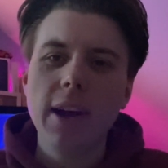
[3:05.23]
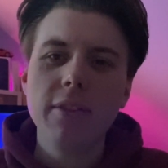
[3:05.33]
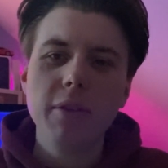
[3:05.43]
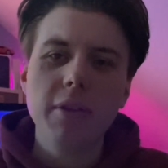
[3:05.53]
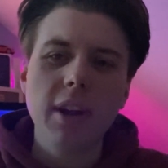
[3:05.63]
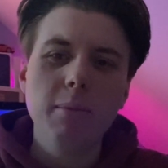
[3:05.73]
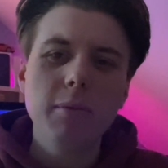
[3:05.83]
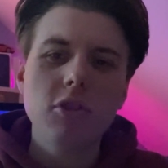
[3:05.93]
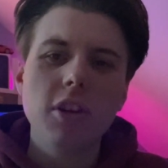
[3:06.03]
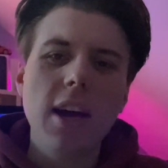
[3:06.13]
Also da muss
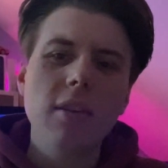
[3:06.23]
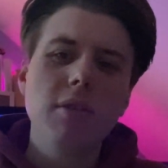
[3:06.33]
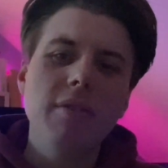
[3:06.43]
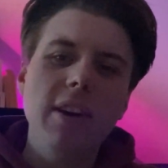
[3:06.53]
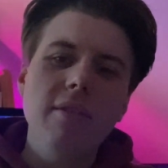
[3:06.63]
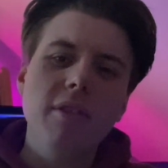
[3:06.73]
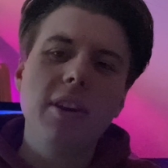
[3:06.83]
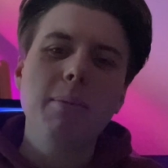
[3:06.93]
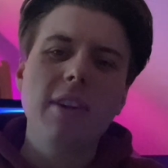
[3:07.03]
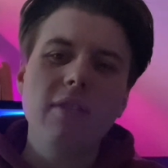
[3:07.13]
man schon Hardcore-Fan von
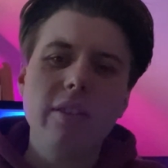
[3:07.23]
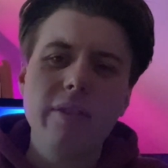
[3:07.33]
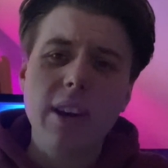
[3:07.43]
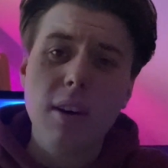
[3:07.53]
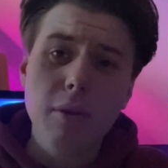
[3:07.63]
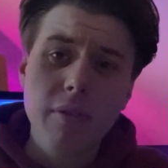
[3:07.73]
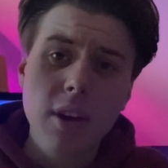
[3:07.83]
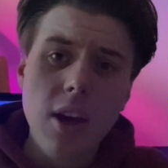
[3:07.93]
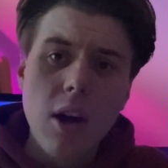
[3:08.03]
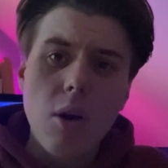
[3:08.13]
dem sein, was wir verkaufen
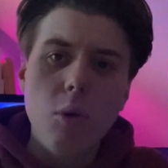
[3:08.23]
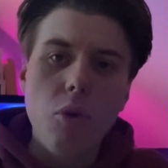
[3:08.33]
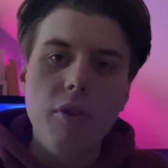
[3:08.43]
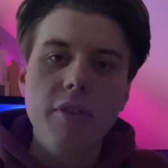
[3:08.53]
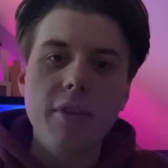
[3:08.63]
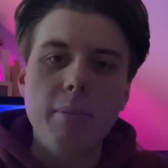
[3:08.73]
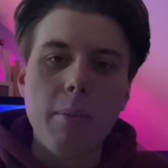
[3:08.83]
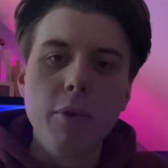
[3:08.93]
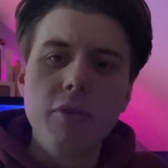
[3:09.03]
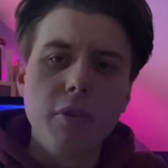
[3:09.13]
und
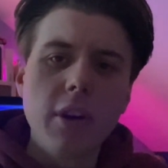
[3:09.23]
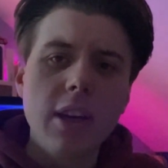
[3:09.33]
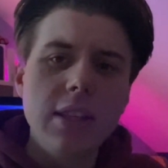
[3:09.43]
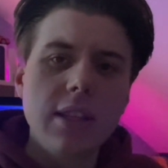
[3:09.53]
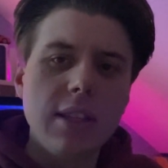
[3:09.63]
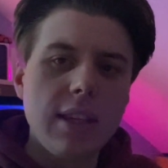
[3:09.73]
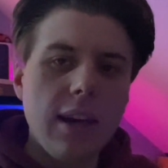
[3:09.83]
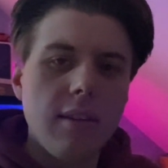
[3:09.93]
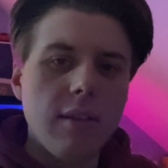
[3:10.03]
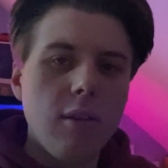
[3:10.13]
man muss wirklich
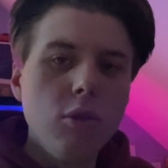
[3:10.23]
ja,